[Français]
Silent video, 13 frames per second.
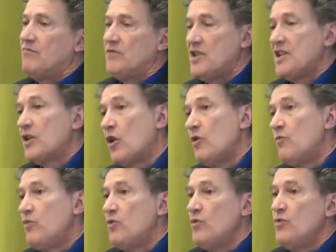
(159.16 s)
écoles
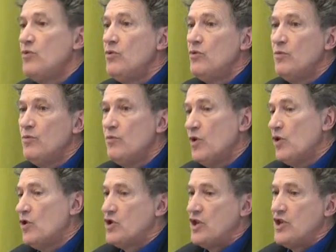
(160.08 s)
plus,
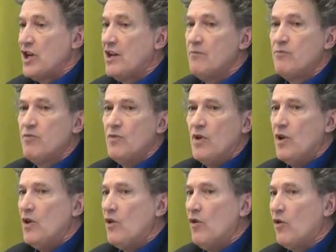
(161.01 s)
je dirais,
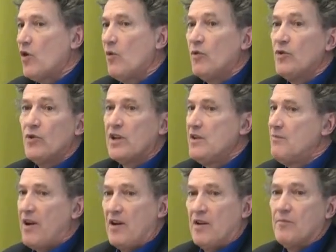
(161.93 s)
comme on aurait
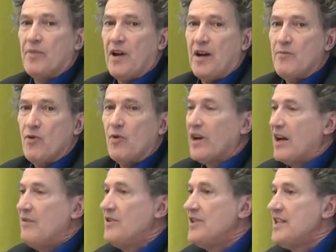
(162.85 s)
par exemple par rapport au
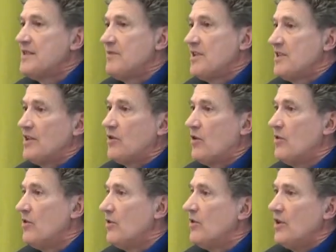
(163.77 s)
calvinisme, des
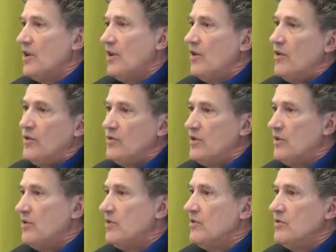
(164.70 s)
écoles
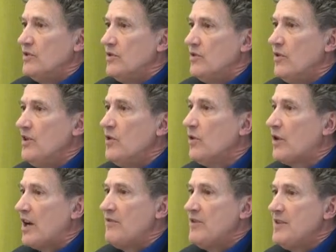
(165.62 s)
de,
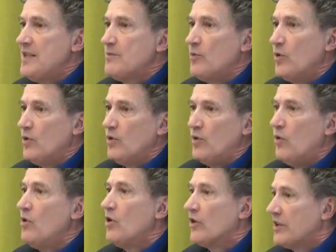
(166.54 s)
néo-calvinisme
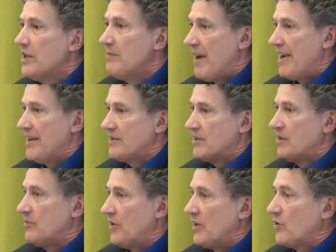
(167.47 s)
hollandais par
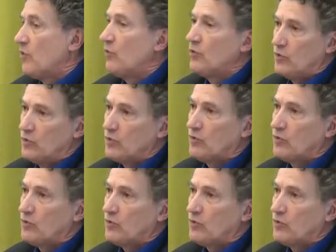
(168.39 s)
exemple, hein, qu'on